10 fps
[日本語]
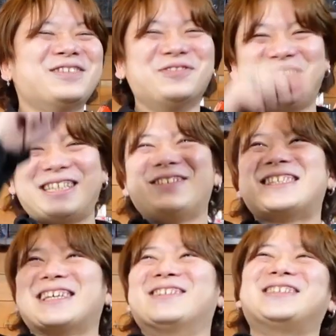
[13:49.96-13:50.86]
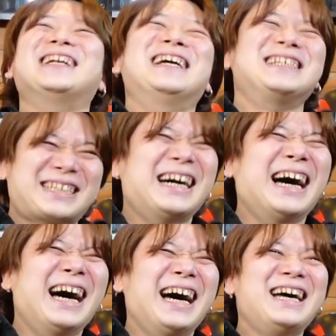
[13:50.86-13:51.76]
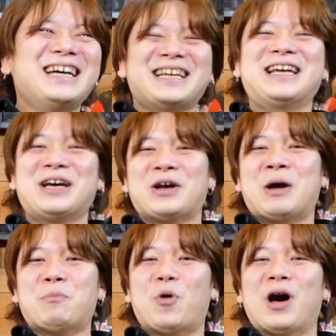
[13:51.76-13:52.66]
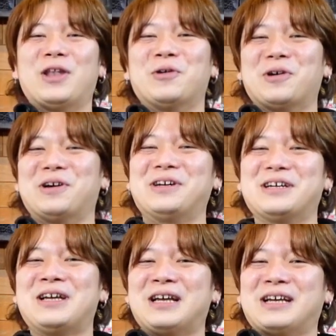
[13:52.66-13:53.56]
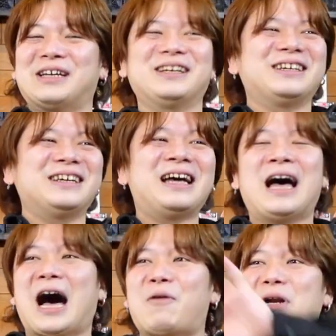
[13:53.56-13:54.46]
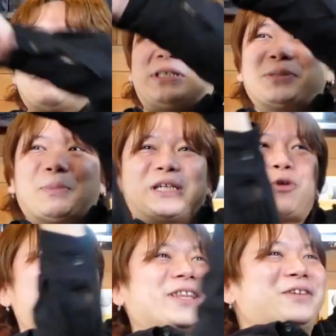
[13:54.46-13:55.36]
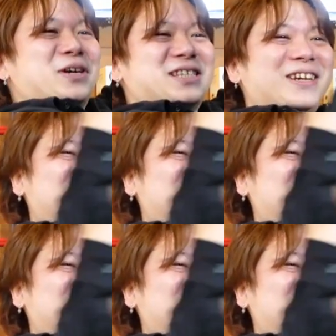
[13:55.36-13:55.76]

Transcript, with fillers: 浮いてるやつあるじゃないですかもうあの泡にめっちゃ巻き込まれてるやつある